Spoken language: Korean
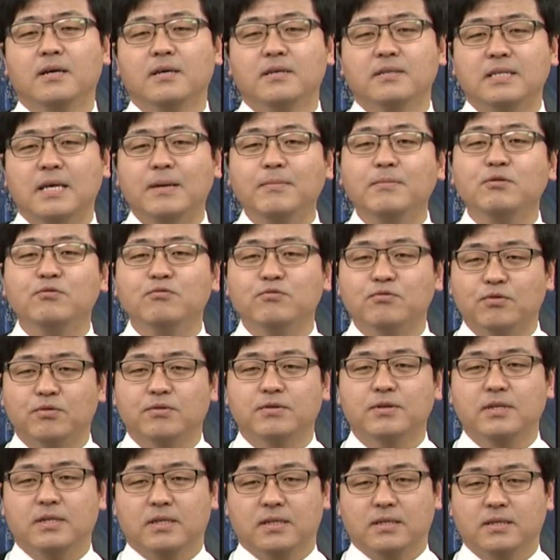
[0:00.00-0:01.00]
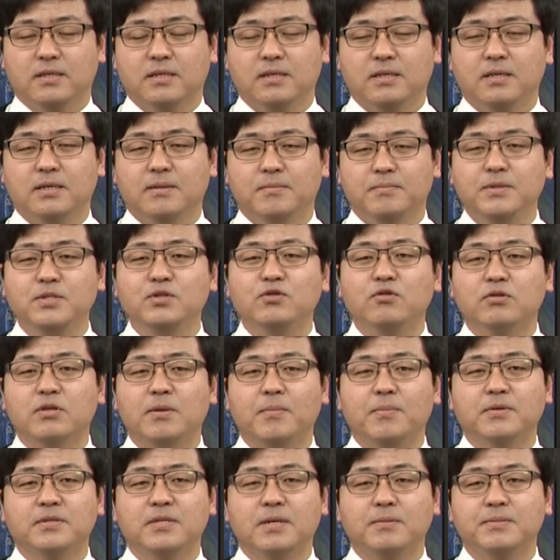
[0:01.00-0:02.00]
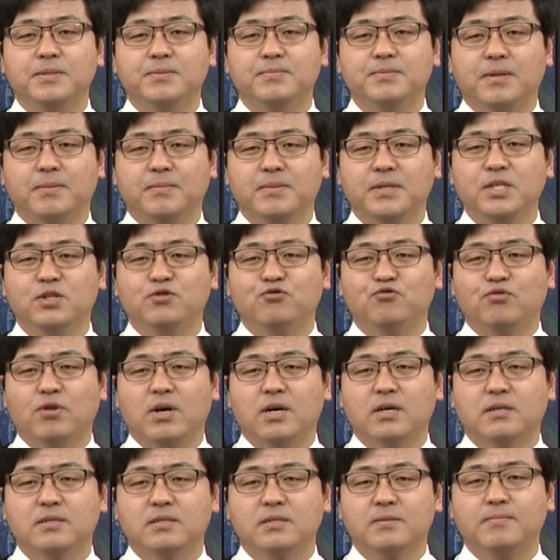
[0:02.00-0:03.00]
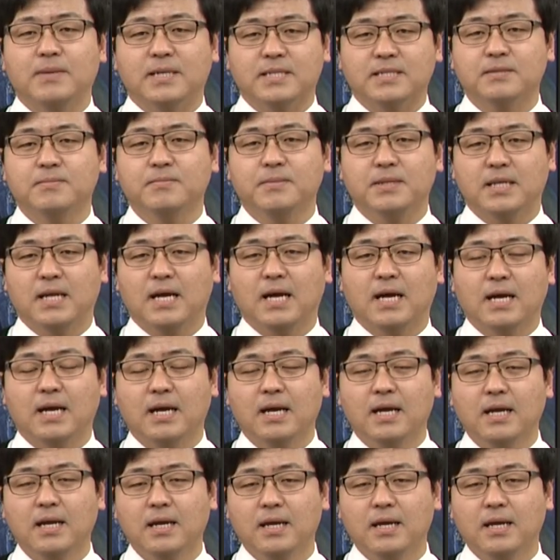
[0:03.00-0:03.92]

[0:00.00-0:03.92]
3.1 운동을 민족대표 33인이 주도한 것은 맞습니다.